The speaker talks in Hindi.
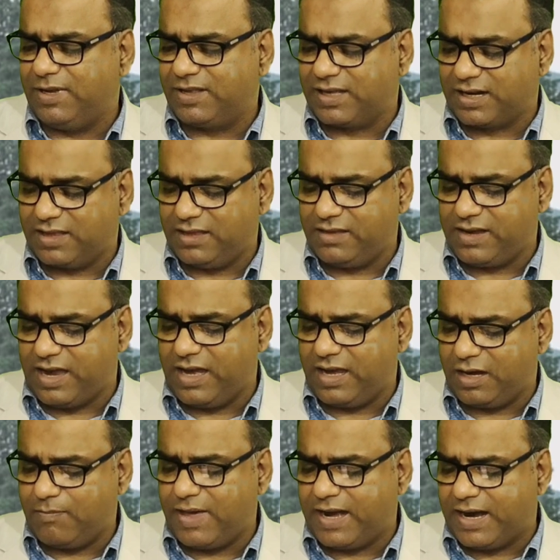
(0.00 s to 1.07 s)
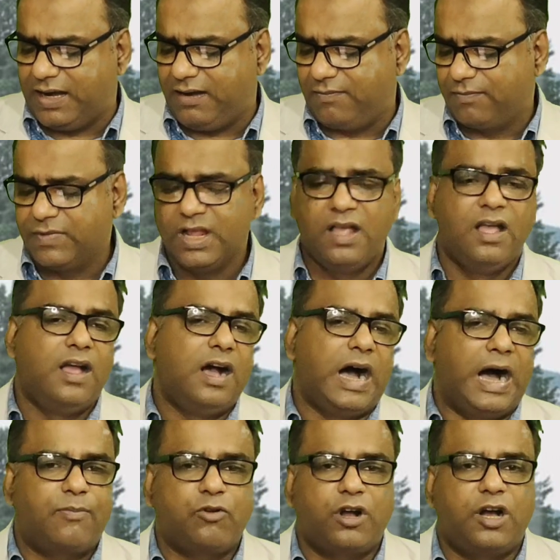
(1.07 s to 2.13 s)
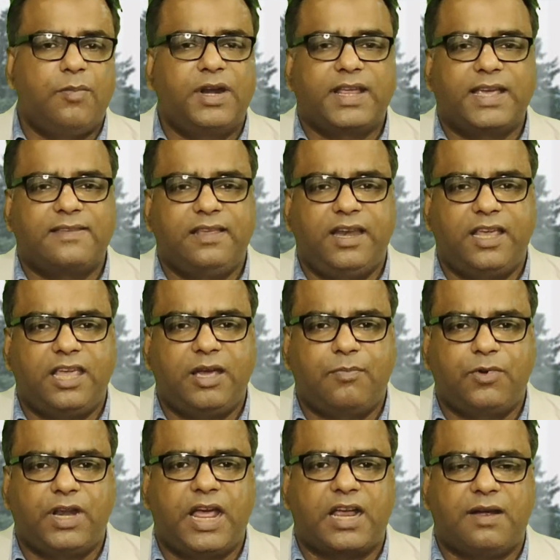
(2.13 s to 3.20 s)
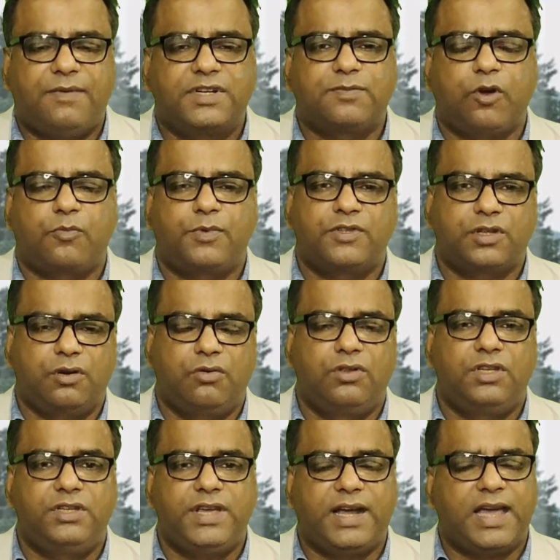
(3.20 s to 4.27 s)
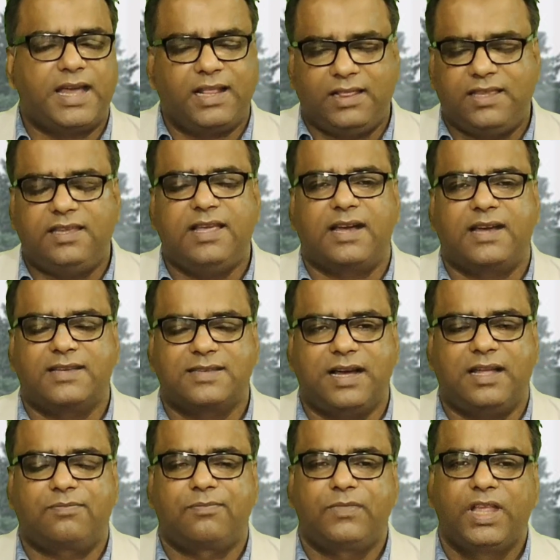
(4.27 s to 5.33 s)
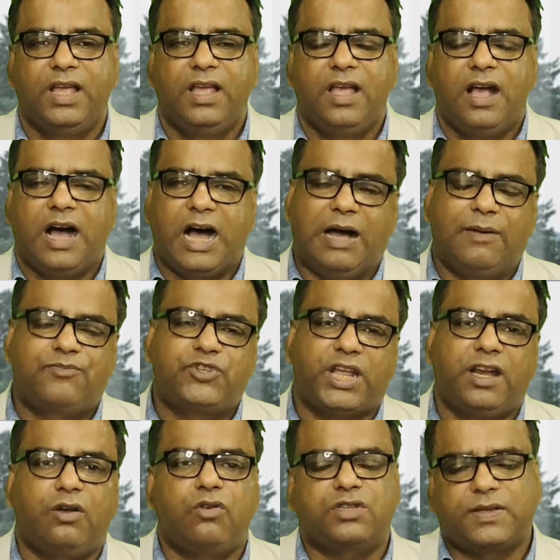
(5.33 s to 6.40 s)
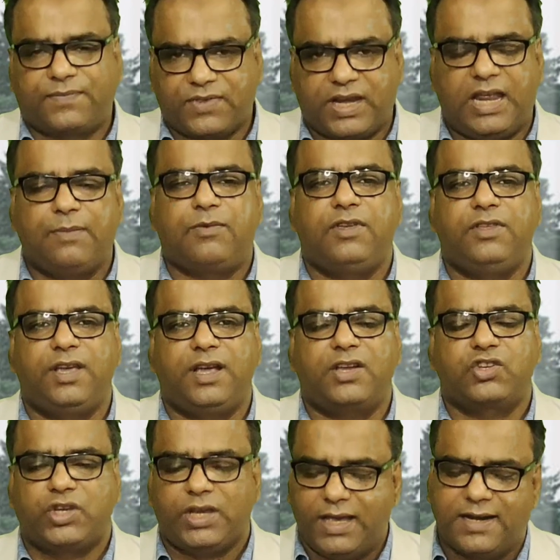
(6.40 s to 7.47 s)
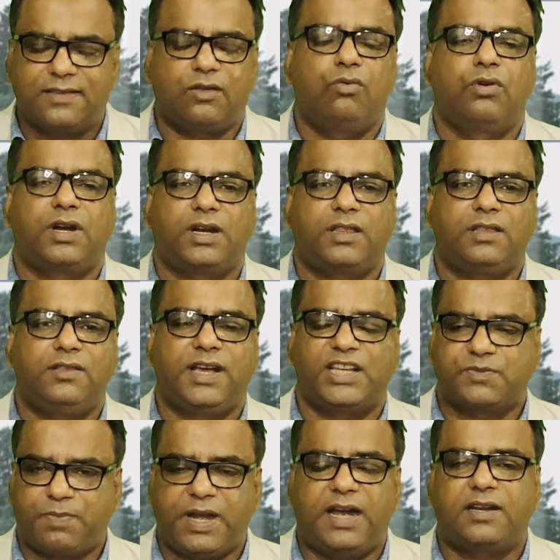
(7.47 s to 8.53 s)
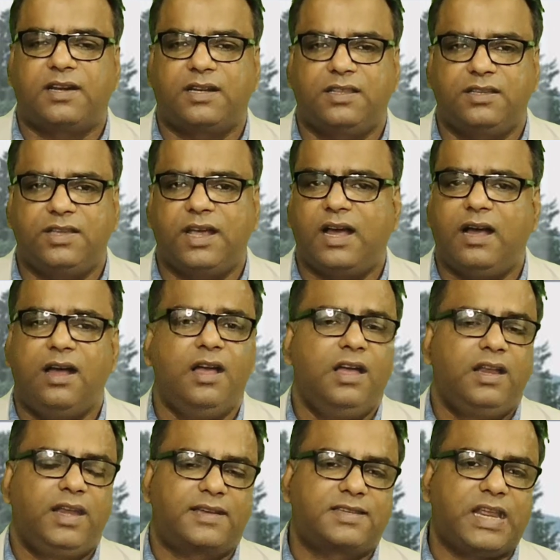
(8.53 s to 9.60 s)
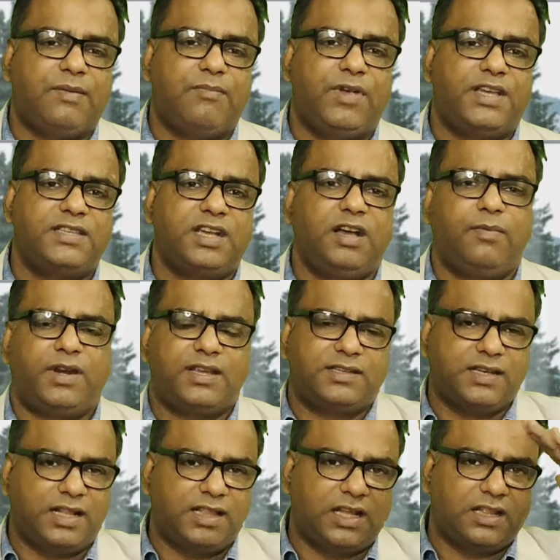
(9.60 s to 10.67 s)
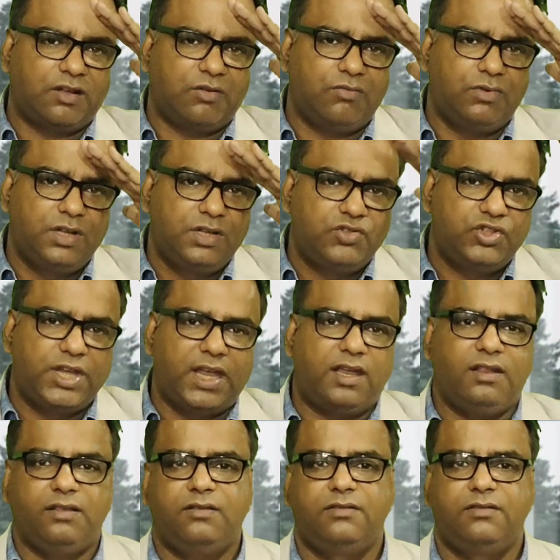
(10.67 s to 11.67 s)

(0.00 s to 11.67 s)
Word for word: बंद कर दिए जाएँ लेकिन बहरहाल आपको खबर कैसी लगी अपनी राय कमेंट्स बॉक्स में ज़रूर दीजिएगा एक इल्तिजा के साथ आप चैनल को सब्सक्राइब कीजिएगा शेयर ज़रूर कर दीजिएगा स्प्रेड कर दीजिएगा नेक्स्ट टाइम मैं किसी खबर के साथ आता हूँ जय हिंद